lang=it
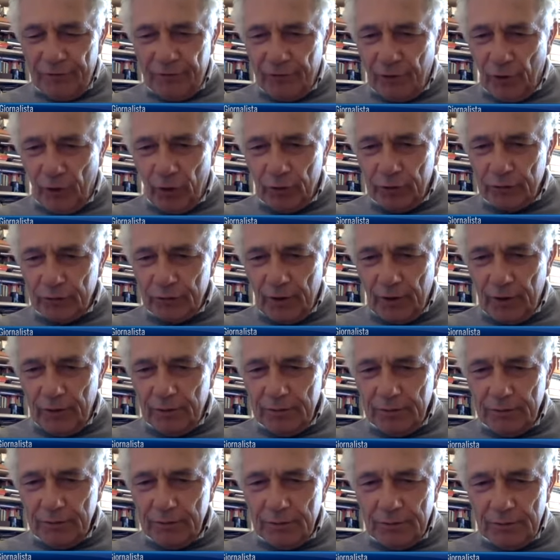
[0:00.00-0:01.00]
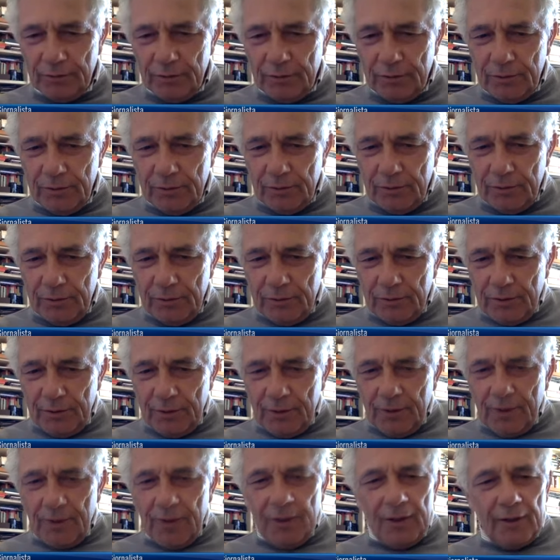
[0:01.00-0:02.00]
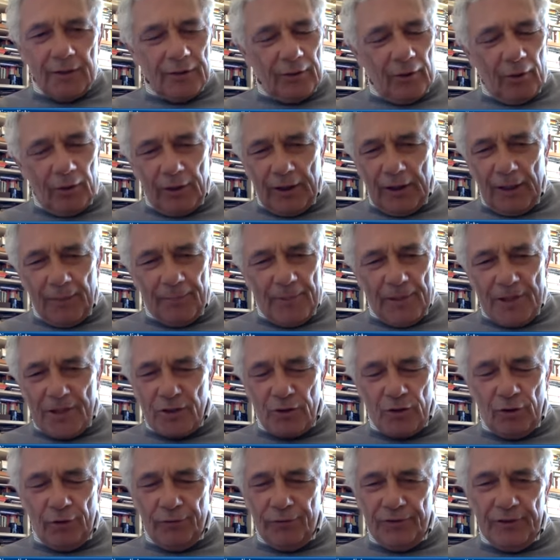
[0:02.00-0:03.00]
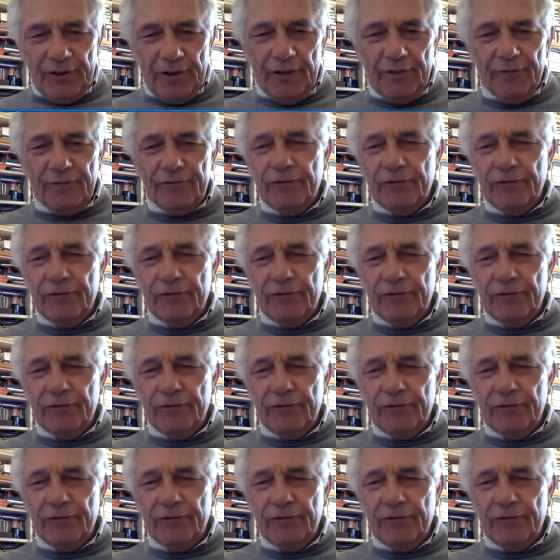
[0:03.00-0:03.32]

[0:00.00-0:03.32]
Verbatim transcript: fondo. Non capisco fino in